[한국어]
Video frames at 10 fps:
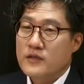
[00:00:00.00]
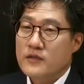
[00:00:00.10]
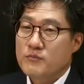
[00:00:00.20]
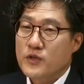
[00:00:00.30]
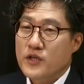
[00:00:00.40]

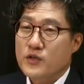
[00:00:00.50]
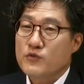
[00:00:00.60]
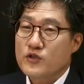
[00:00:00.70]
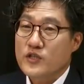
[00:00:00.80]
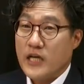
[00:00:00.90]

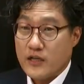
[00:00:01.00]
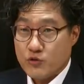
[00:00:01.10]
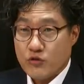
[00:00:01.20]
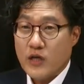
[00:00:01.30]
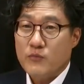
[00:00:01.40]
여러분들도 다
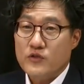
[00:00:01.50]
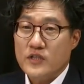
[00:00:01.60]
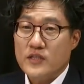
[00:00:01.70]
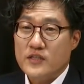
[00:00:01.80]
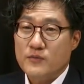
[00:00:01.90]
좋게
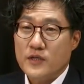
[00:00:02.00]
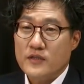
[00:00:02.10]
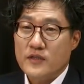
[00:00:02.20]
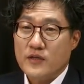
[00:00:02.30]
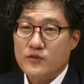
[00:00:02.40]

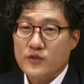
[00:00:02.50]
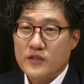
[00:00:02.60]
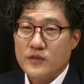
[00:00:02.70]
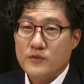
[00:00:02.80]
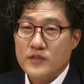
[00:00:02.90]
보시겠지만 안
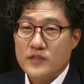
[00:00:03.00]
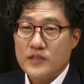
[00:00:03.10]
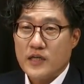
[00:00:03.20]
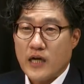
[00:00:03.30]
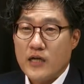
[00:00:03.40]
소장님은
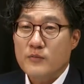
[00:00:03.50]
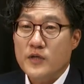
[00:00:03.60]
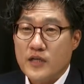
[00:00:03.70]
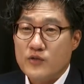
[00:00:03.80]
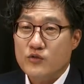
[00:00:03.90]
진짜
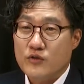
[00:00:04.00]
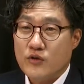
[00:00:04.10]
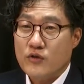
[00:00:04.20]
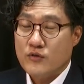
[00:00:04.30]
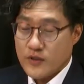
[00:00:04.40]
알면
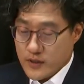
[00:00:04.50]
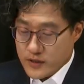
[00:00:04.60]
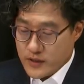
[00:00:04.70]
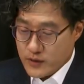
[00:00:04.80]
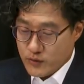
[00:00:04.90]
알수록
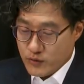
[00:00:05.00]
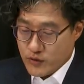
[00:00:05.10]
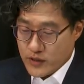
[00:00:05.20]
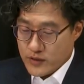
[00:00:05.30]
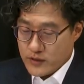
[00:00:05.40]

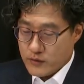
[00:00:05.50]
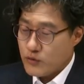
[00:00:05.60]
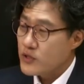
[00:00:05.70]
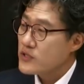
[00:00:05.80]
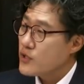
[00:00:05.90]
진국 같은
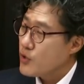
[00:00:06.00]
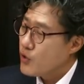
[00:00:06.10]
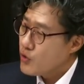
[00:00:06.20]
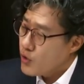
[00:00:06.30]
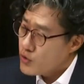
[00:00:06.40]
도대체
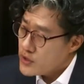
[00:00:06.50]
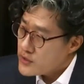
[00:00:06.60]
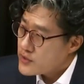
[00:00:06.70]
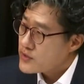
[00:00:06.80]
어디서